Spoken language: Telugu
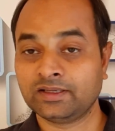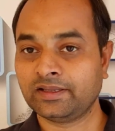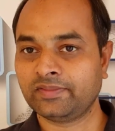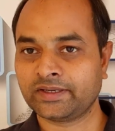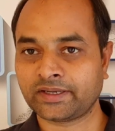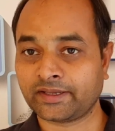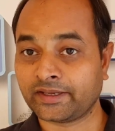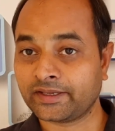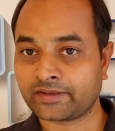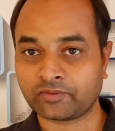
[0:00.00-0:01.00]
లేదంటే
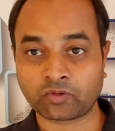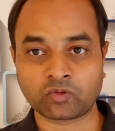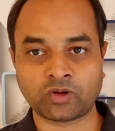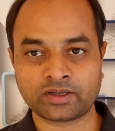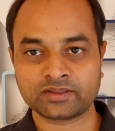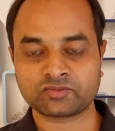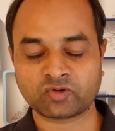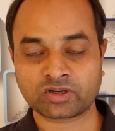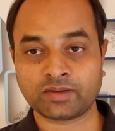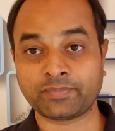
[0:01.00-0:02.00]
హెయిర్ గ్రో అంటే
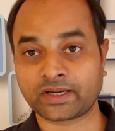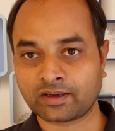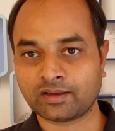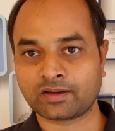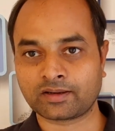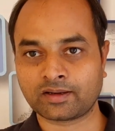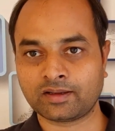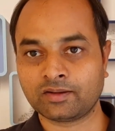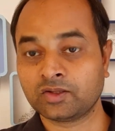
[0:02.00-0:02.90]
త్వరగా పెరగాలన్నా